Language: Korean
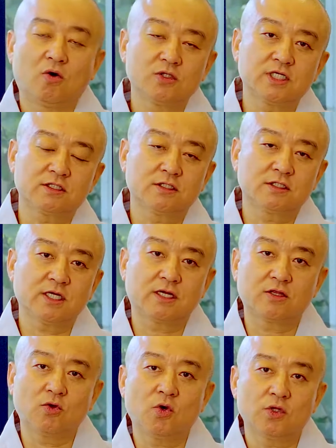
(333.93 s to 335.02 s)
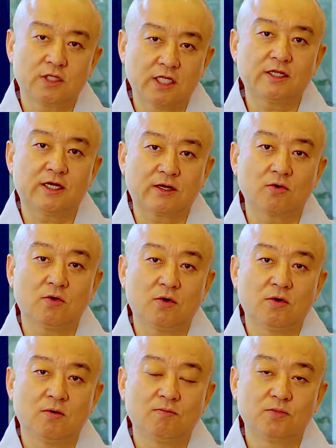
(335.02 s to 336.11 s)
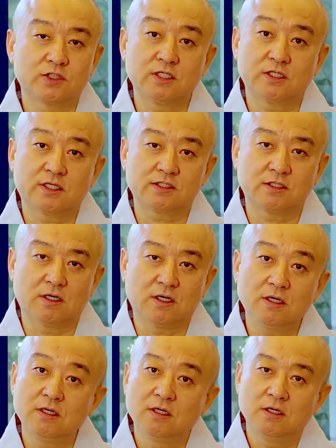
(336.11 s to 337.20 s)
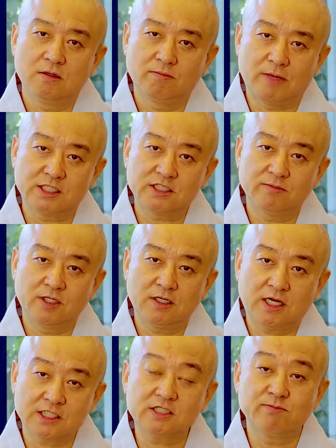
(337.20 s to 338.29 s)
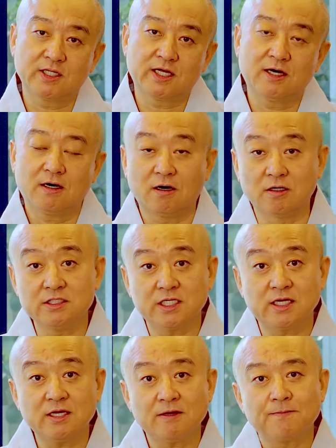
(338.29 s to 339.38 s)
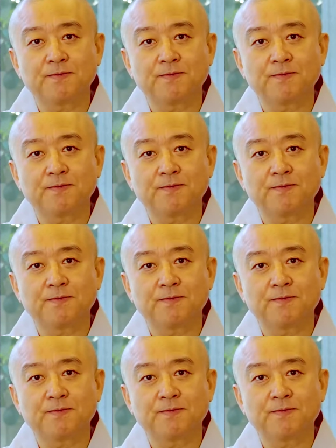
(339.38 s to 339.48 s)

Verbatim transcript: 혼자서 살아도 된다라고 부처님께서 말씀을 하십니다. 언제?